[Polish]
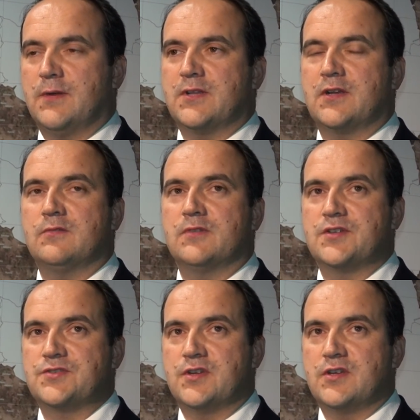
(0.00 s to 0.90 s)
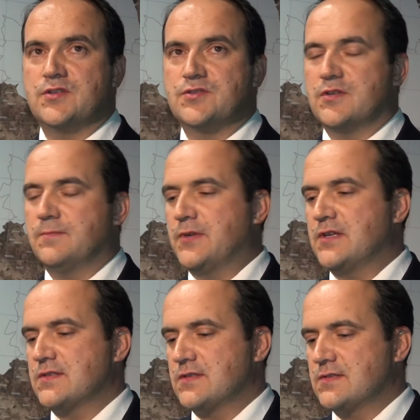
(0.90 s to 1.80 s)
Mam taką nadzieję, że
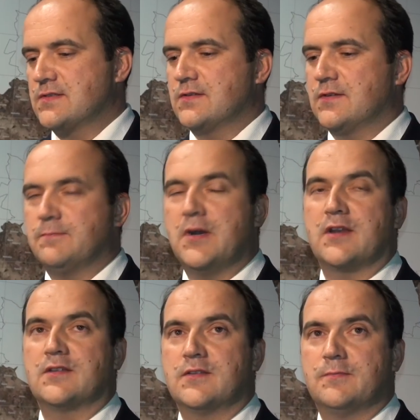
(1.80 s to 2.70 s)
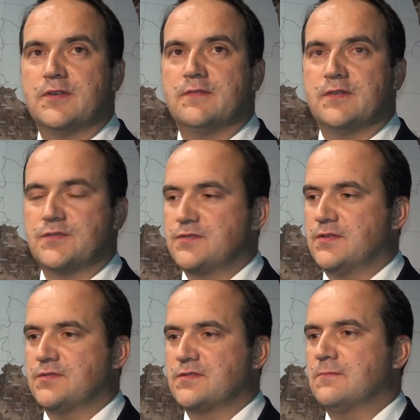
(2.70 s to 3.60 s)
prezes e, partii, ponieważ
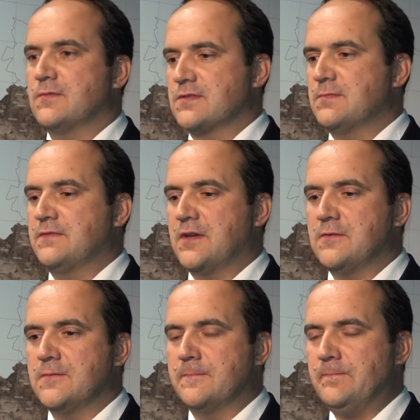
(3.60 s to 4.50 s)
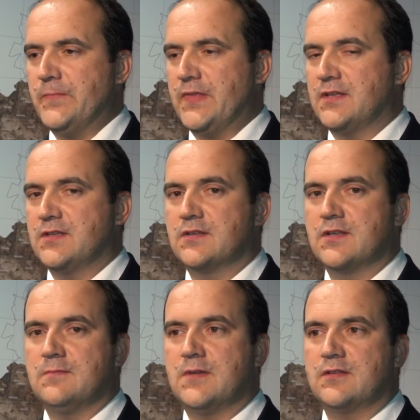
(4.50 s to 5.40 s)
też z nim rozmawiałem na ten
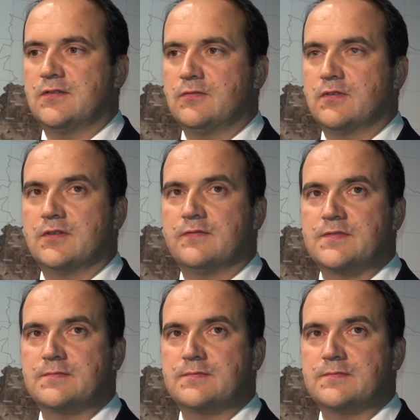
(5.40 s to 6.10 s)
temat, który